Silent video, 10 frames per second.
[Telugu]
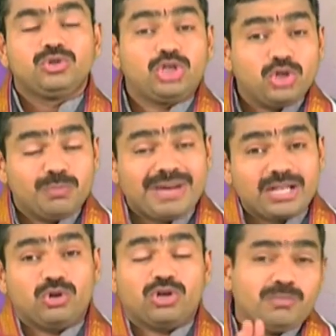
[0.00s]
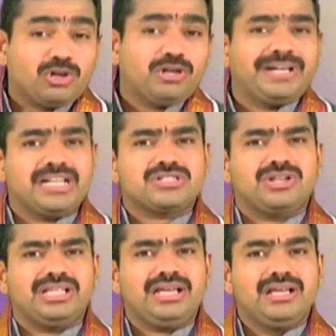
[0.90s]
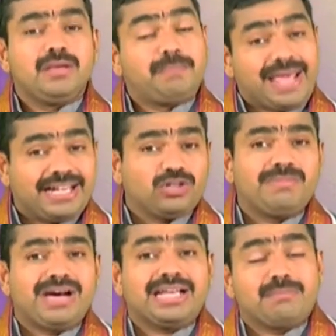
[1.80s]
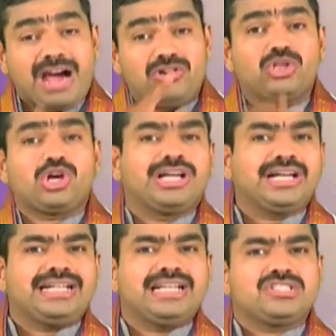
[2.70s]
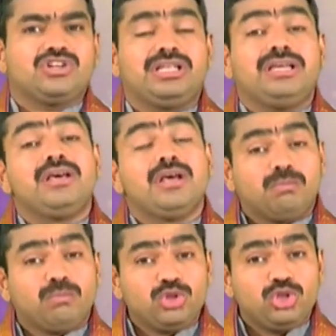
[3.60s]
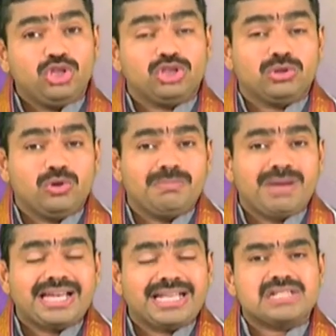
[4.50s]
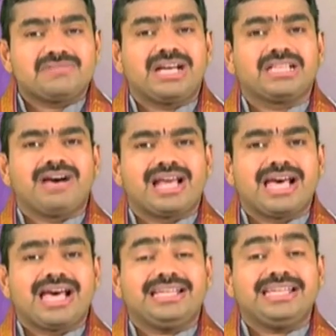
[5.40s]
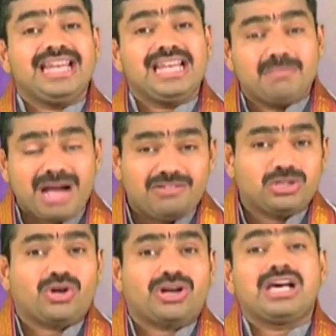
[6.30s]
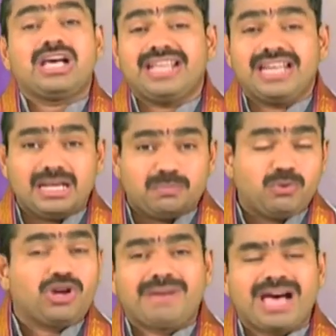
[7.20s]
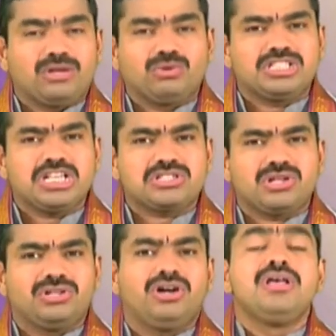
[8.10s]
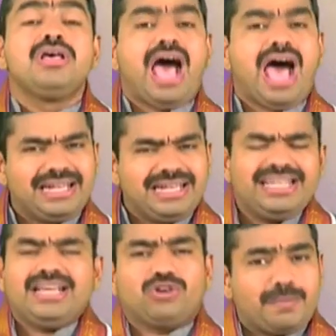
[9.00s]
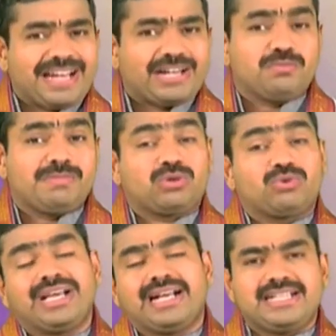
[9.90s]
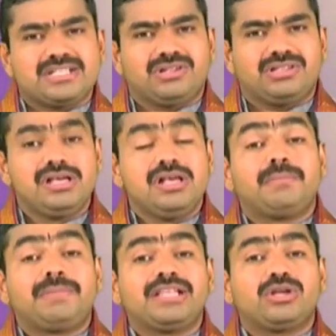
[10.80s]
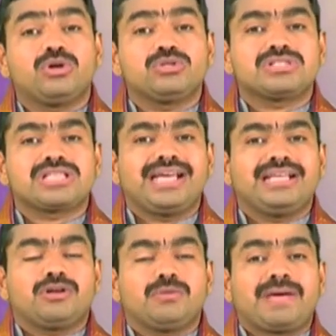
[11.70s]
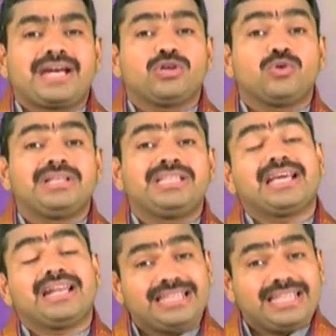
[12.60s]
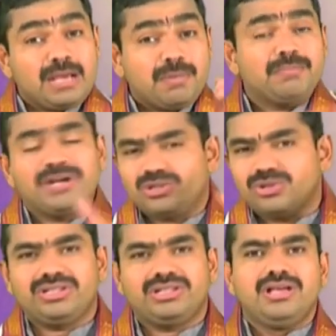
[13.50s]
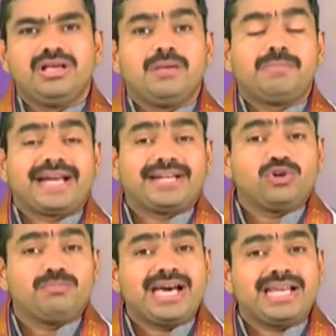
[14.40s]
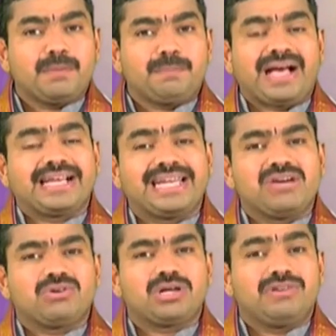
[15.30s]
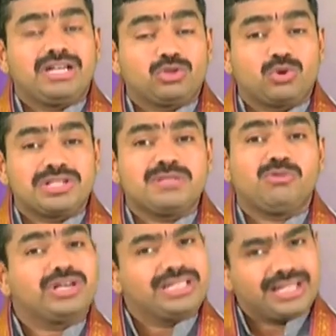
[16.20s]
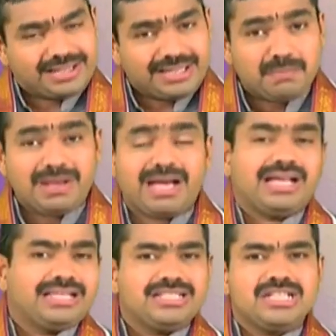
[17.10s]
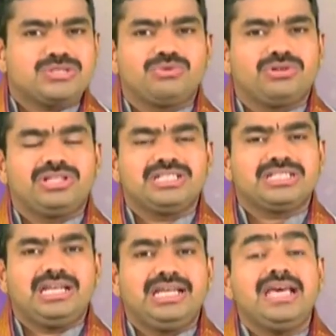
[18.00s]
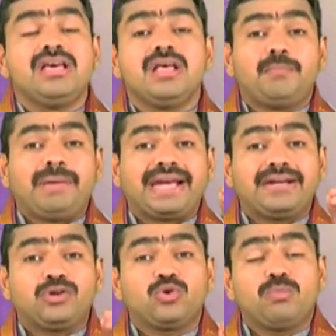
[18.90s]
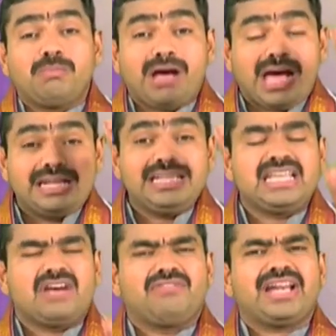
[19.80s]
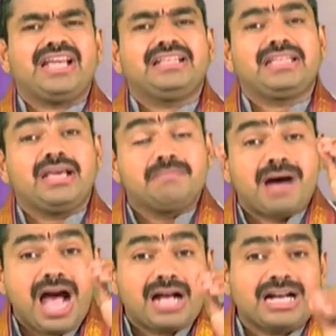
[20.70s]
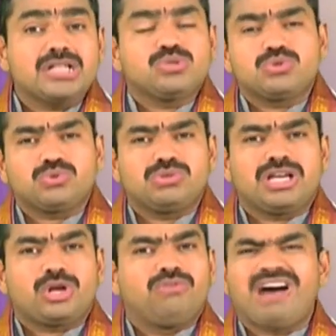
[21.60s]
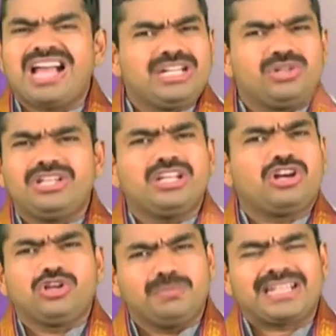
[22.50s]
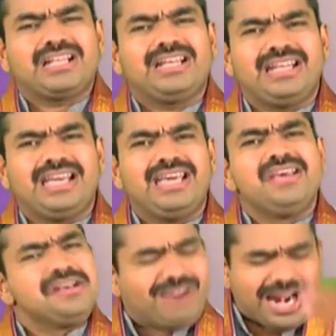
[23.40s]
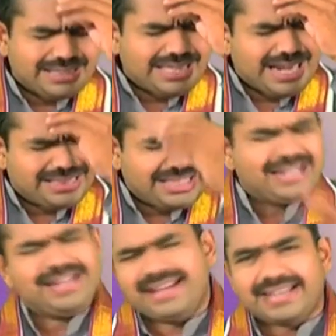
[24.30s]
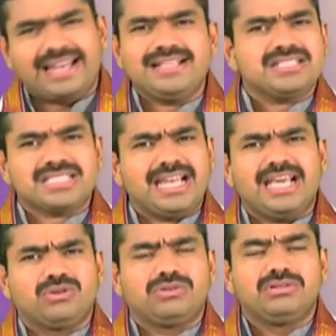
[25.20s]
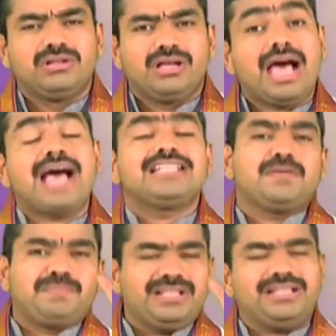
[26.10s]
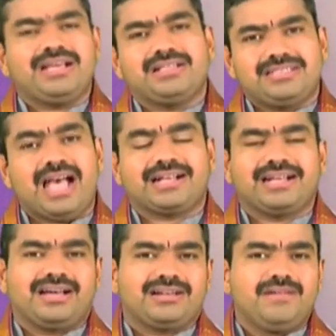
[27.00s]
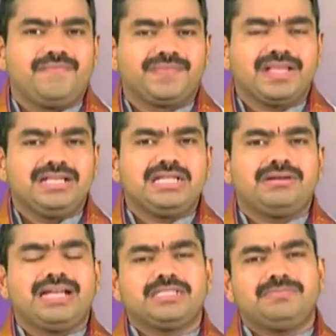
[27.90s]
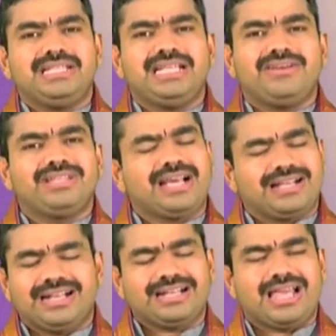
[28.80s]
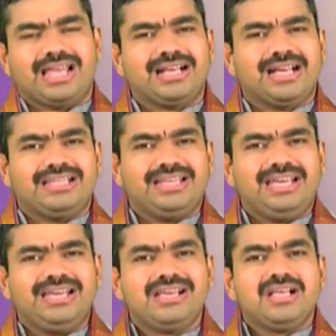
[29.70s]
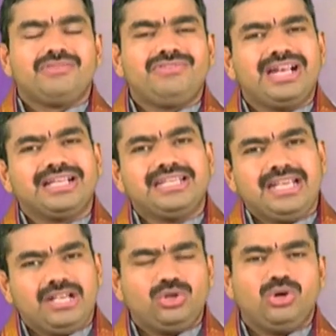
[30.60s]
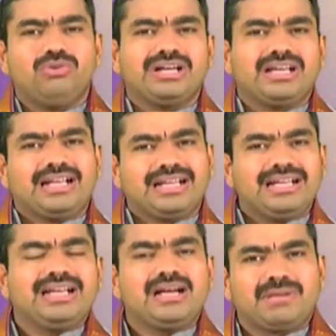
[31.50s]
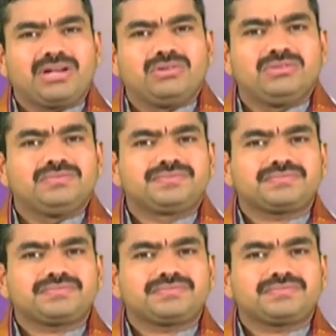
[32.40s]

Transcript: దొడ్డు గుమ్మానికి కుంకుమ బొట్లు పెట్టేస్తోంది పెరటి గుమ్మానికి మామిడి తోరణం కట్టేస్తోంది ముందు గుమ్మానికి సింహద్వారానికి ఎన్ని మామిడి తోరణాలు ఎన్ని పూలమాలలు గుచ్చేస్తుందో అన్నీ కూడా పెరటి గుమ్మానికి కూడా కట్టేస్తోంది ప్రతిరోజు సాయంత్రం పెరటి గుమ్మం దగ్గర దీపం పెడుతోంది పెరటి గుమ్మానికి పక్కనే ఉన్నటువంటి తులసి మొక్క దగ్గర దీపారాధన చేసుకుంటోంది చెల్లి పెరటి గుమ్మాన్ని ఎవరైతే బాగా చూసుకుంటారో వాళ్ళ ఇంట్లో నేను అడుగు పెట్టలేనే వాళ్ళకి దరిద్రం నేను కలిగించలేను అని చెప్పింది అక్కగారు లక్ష్మీదేవి ఉంది అక్క అక్క అలా కాదే వీళ్ళకి ఏదో ఒక రకంగా మనం